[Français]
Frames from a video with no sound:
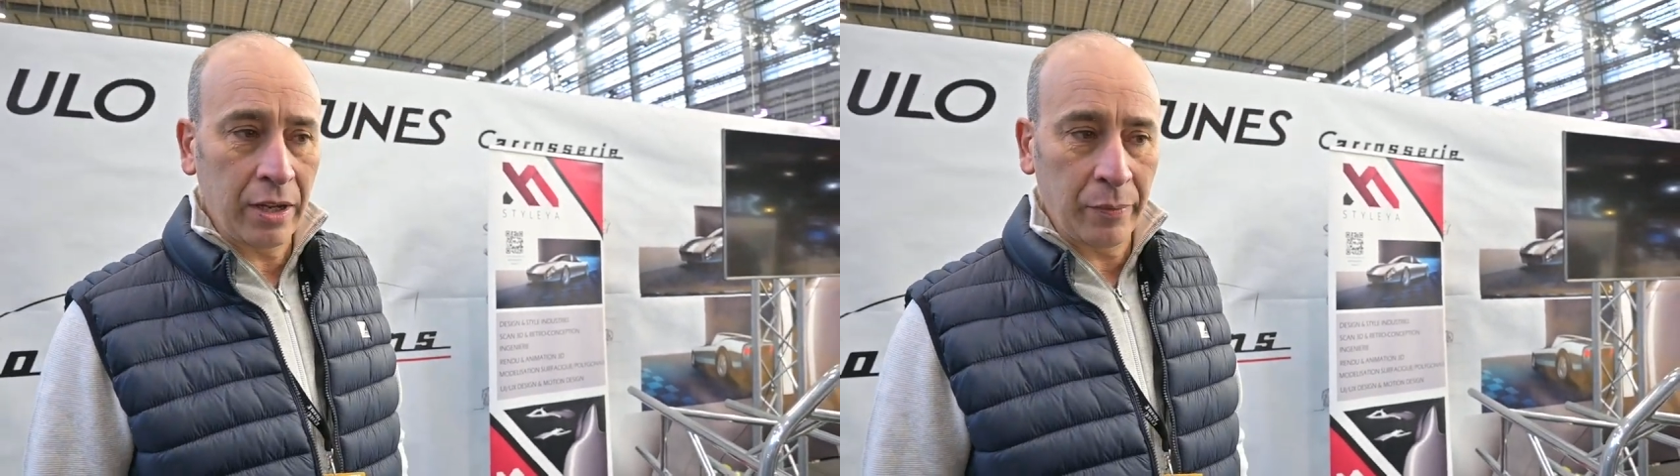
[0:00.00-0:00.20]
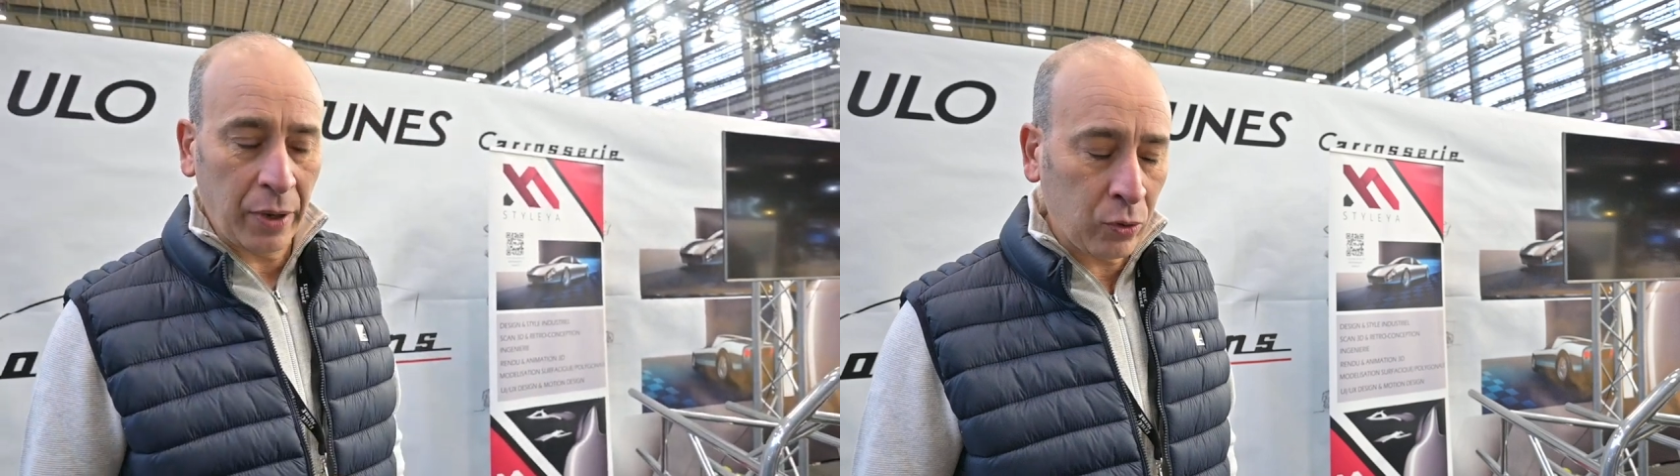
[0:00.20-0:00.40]
il
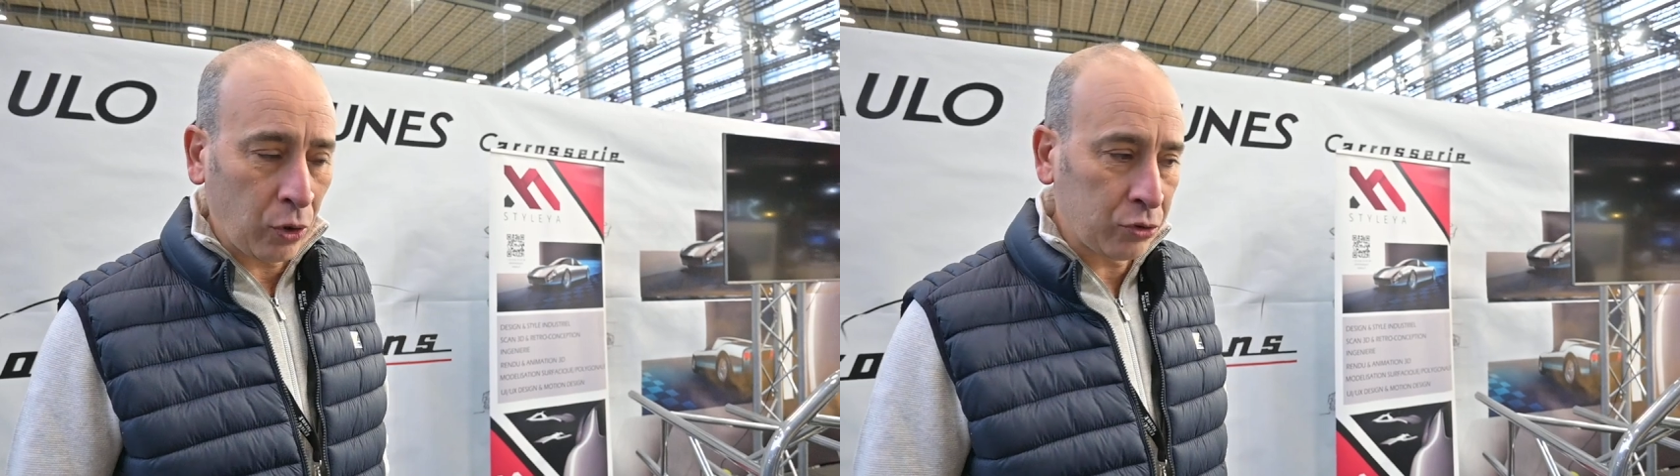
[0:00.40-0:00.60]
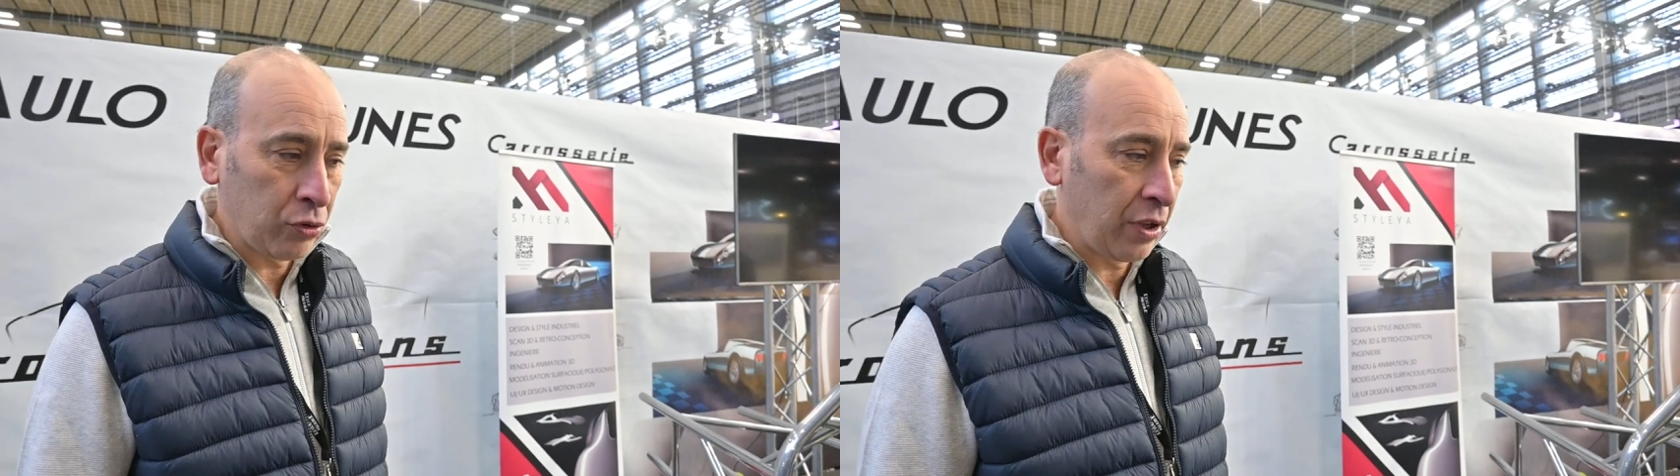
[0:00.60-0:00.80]
n'est pas
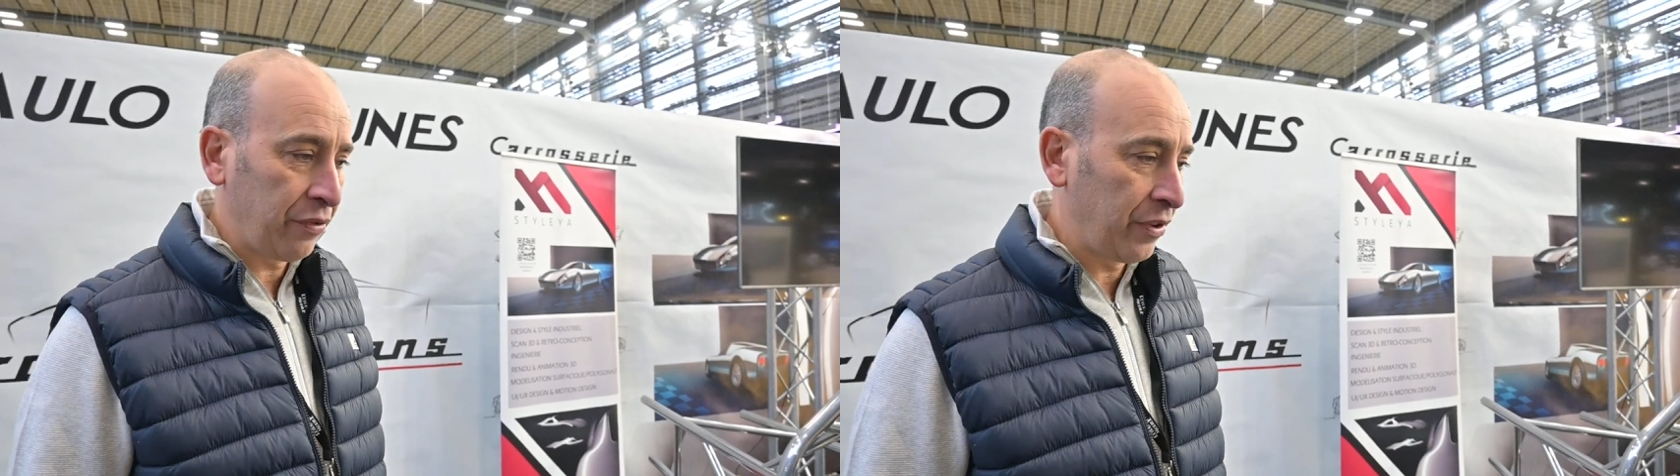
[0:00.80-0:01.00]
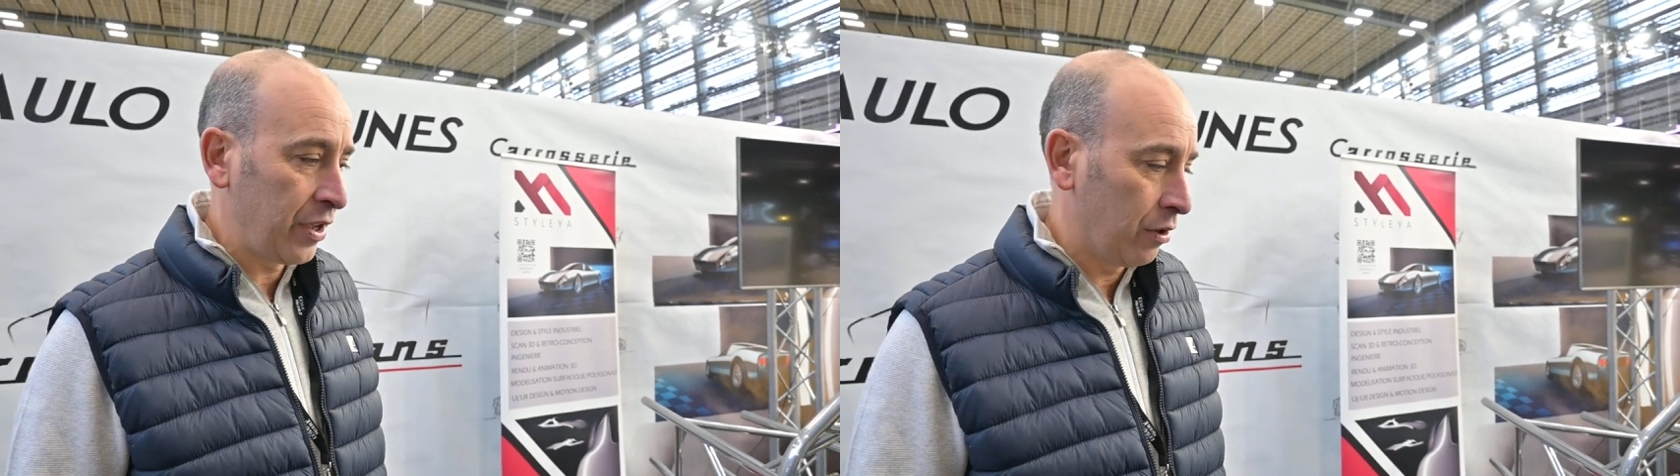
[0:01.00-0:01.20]
encore tout à
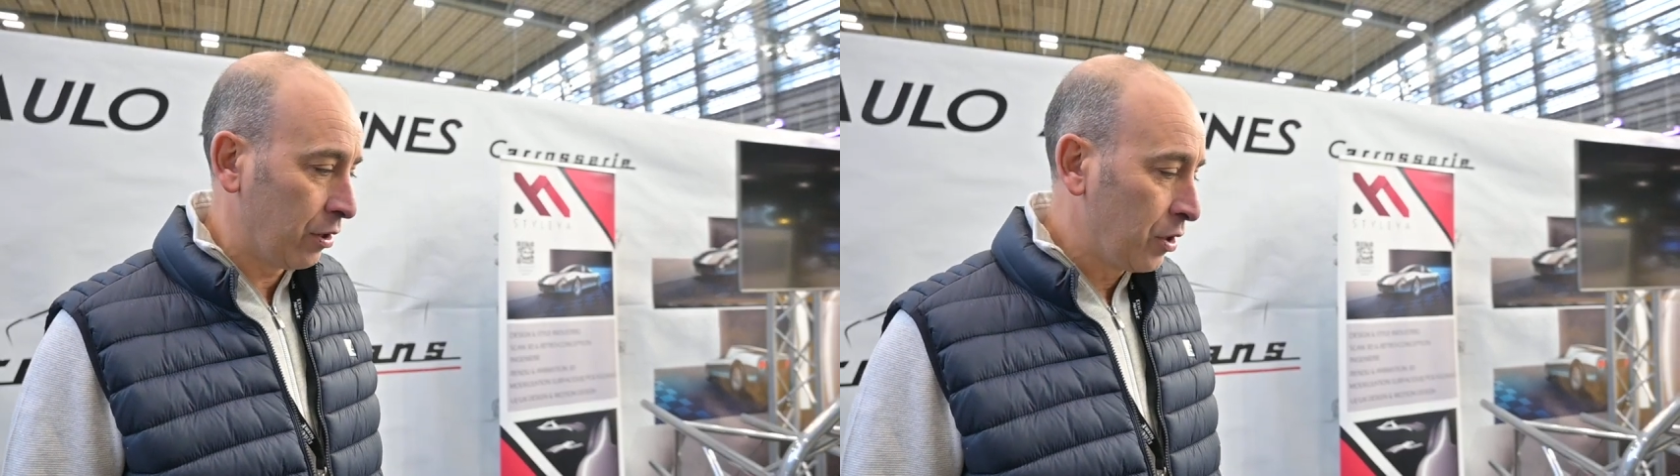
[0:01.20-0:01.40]
fait.